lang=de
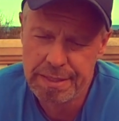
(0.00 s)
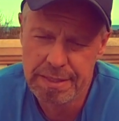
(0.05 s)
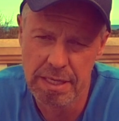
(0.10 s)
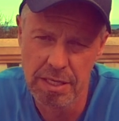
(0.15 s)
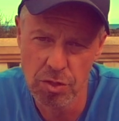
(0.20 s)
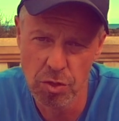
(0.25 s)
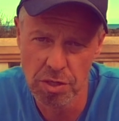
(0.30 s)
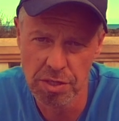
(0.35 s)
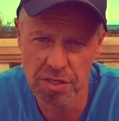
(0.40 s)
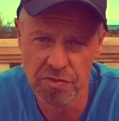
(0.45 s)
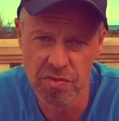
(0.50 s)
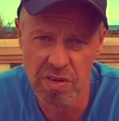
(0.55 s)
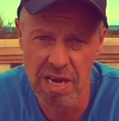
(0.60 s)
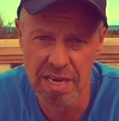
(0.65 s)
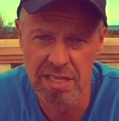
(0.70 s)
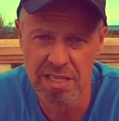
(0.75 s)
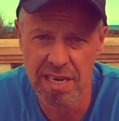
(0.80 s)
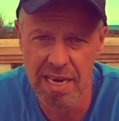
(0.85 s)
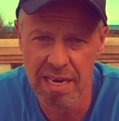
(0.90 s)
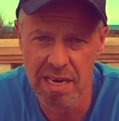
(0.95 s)
dann sollte ich es
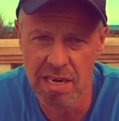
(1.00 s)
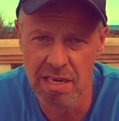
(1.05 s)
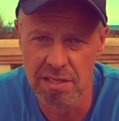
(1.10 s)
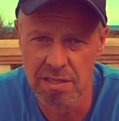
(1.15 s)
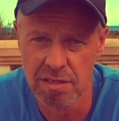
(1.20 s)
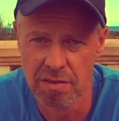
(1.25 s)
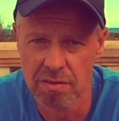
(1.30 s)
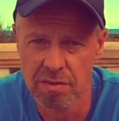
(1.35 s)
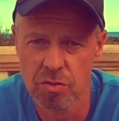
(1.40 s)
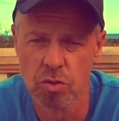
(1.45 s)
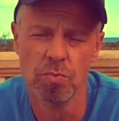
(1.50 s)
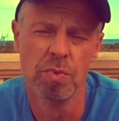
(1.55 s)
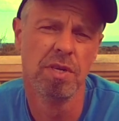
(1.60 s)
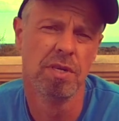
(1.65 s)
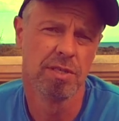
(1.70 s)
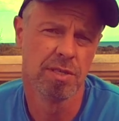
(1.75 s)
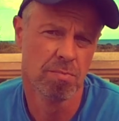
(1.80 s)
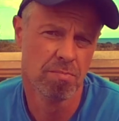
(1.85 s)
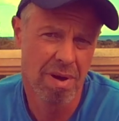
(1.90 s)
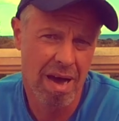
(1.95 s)
vielleicht sein lassen.
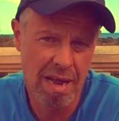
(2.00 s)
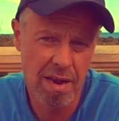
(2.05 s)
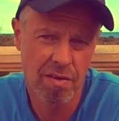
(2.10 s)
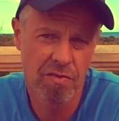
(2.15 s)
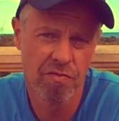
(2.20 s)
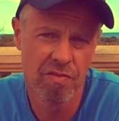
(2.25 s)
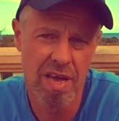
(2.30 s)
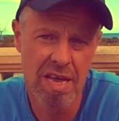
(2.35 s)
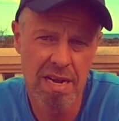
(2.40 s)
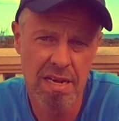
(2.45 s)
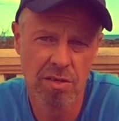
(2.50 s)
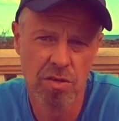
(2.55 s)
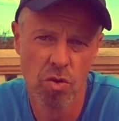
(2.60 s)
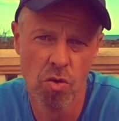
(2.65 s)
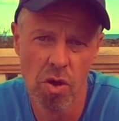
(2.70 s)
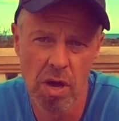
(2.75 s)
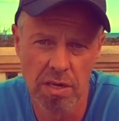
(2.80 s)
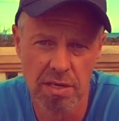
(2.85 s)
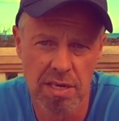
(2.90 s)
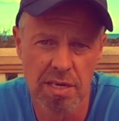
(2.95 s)
Zumindest in meiner Welt
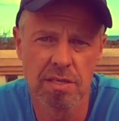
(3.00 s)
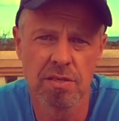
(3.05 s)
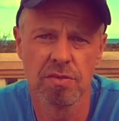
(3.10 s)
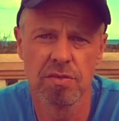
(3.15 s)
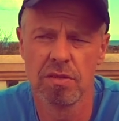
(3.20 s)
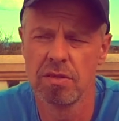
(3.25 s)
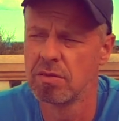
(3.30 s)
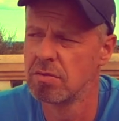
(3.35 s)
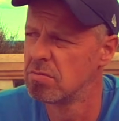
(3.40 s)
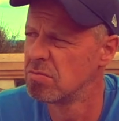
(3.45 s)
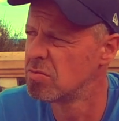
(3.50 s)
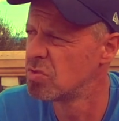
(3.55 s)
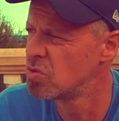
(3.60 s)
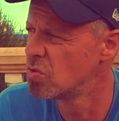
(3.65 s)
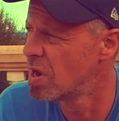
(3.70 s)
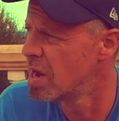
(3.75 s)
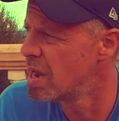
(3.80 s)
gehört das zu